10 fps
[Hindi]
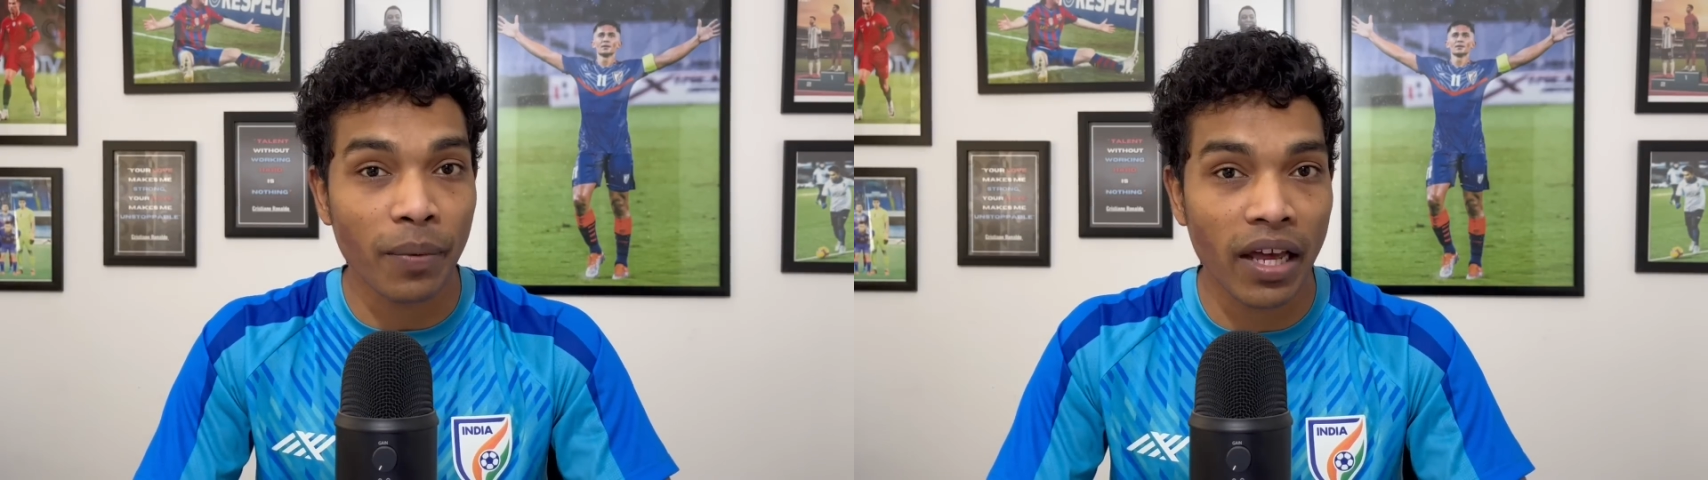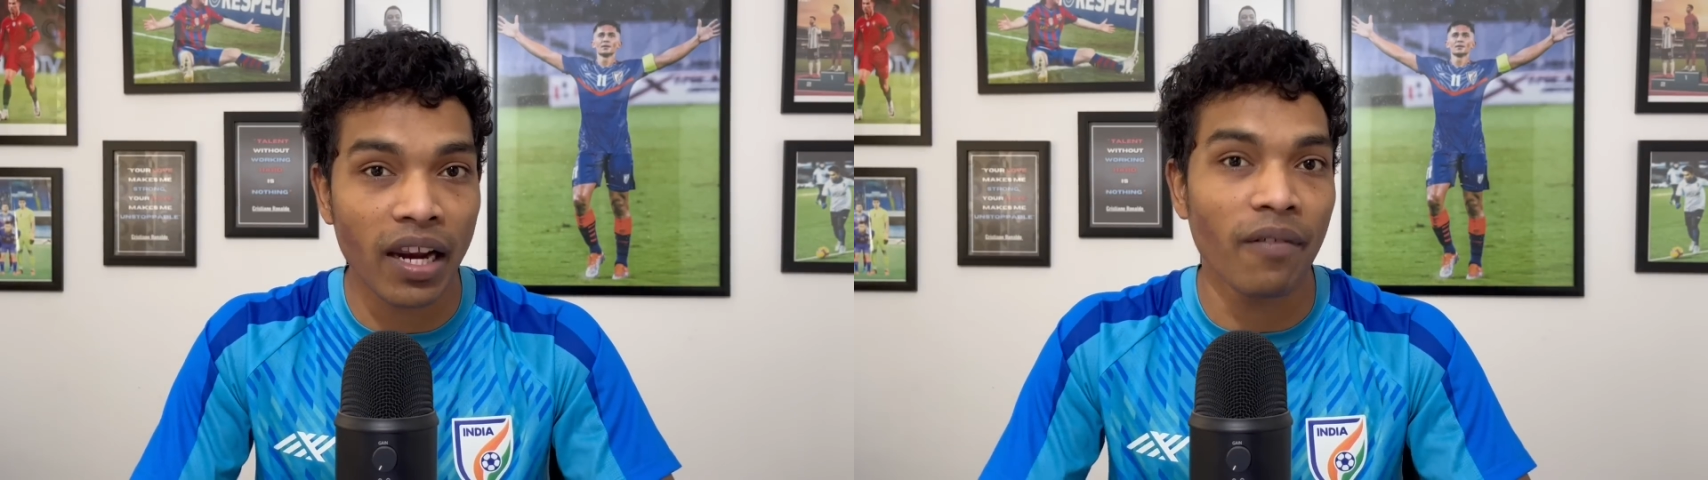
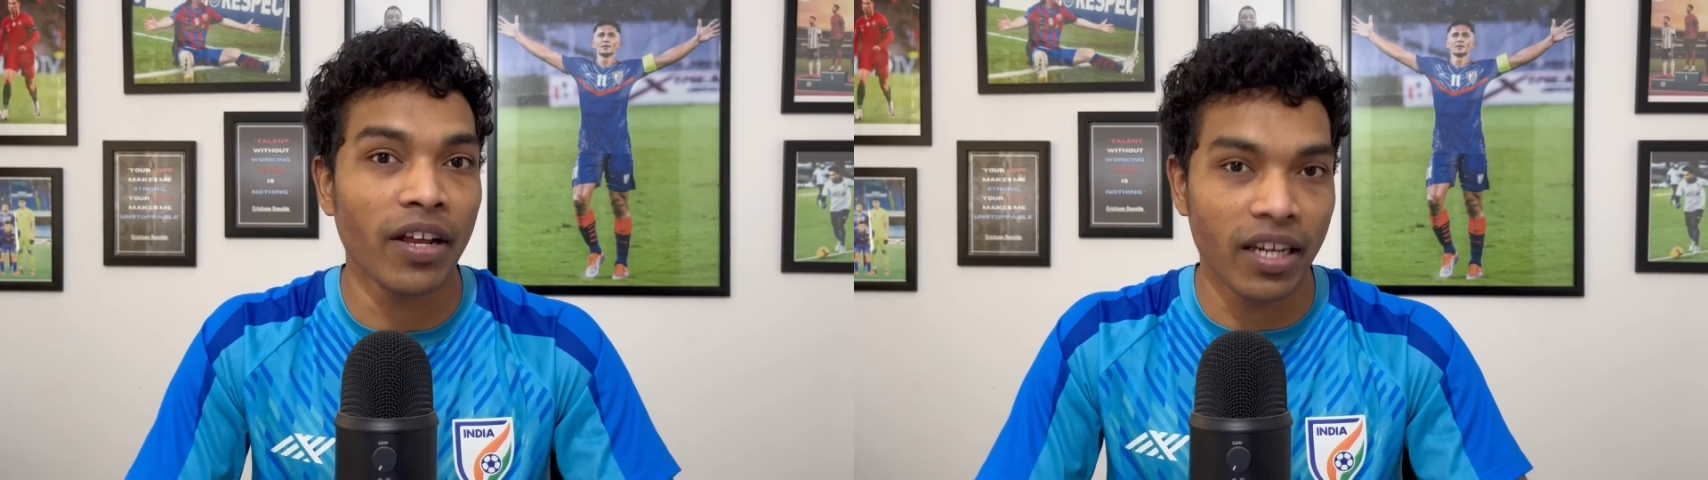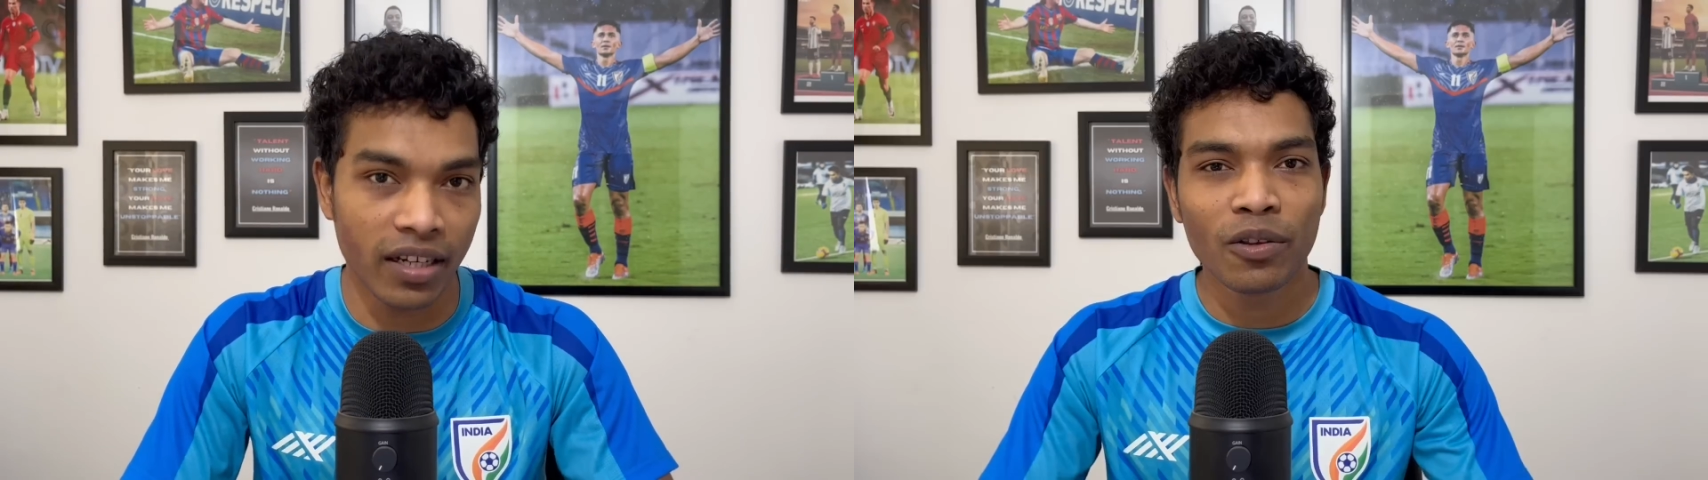खेलने
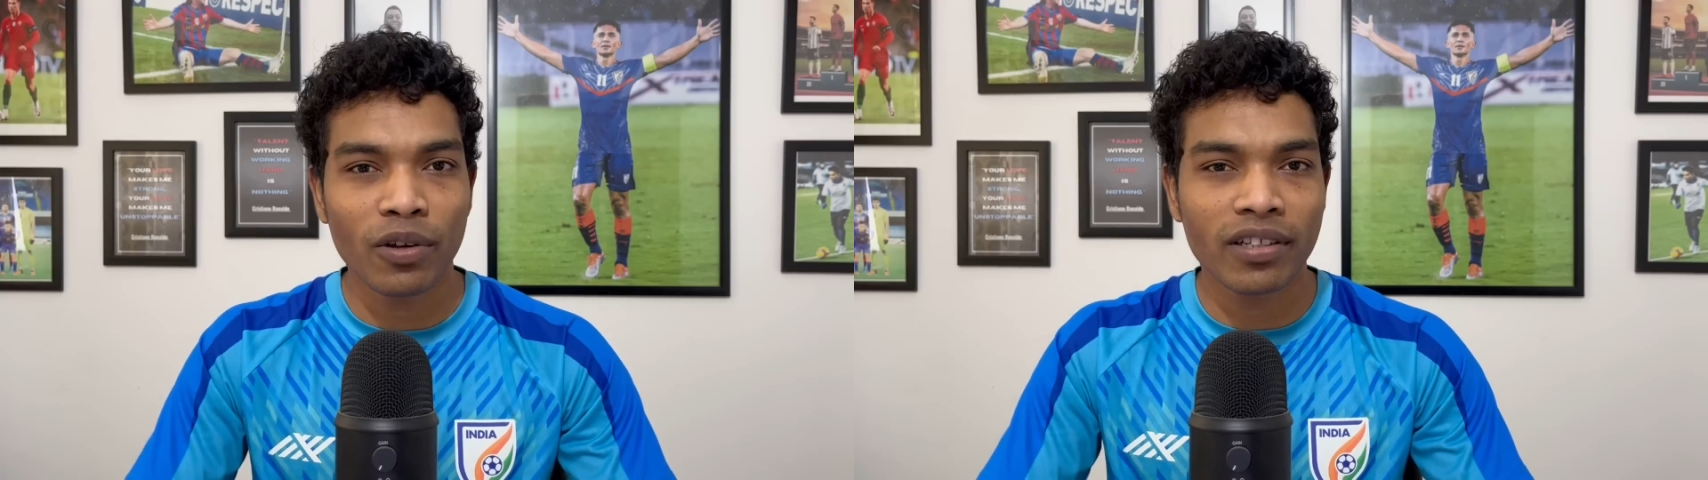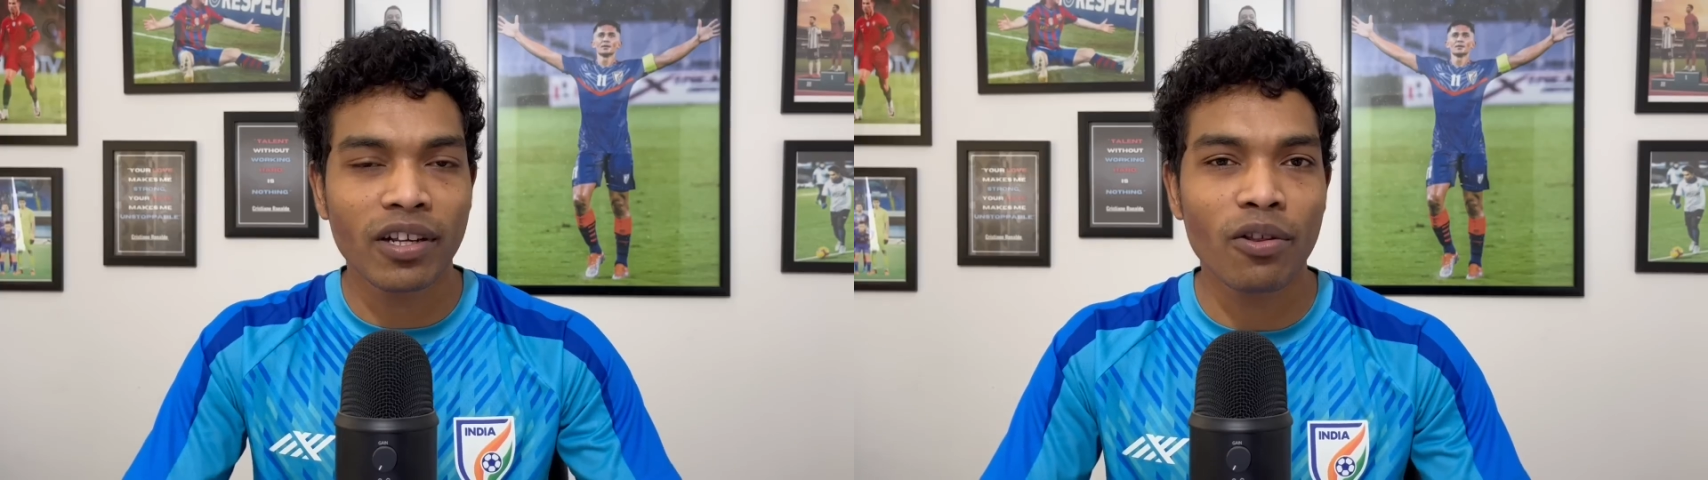वाली है तो
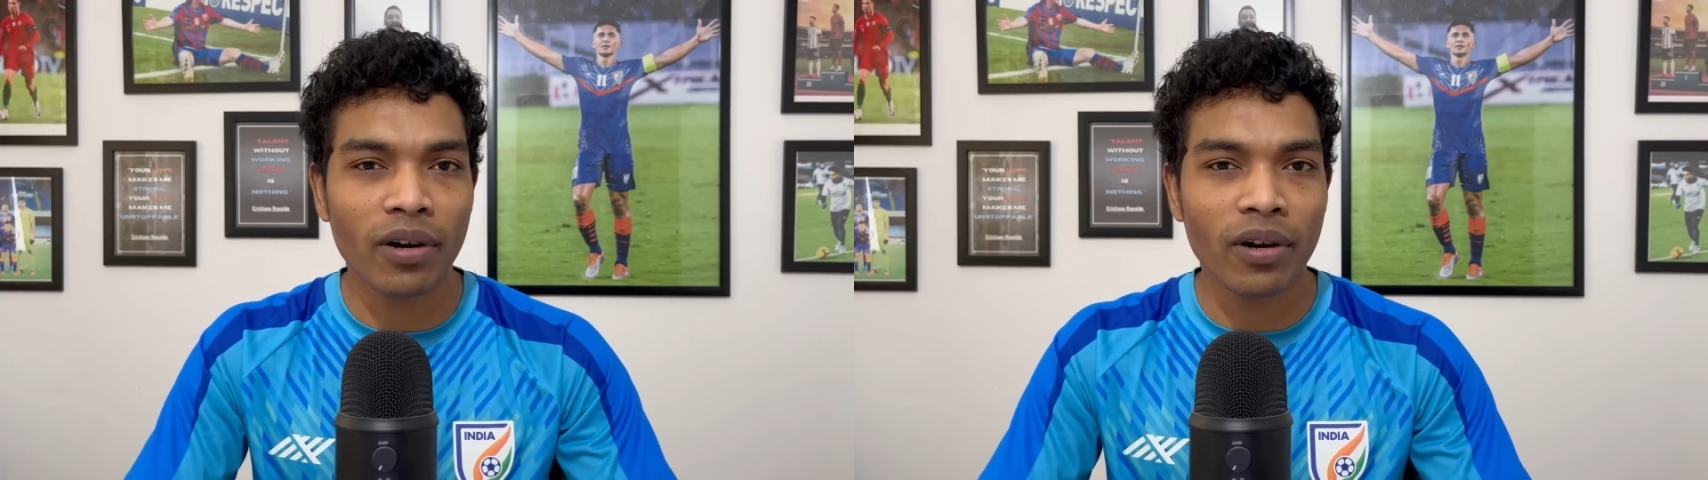इसकी जो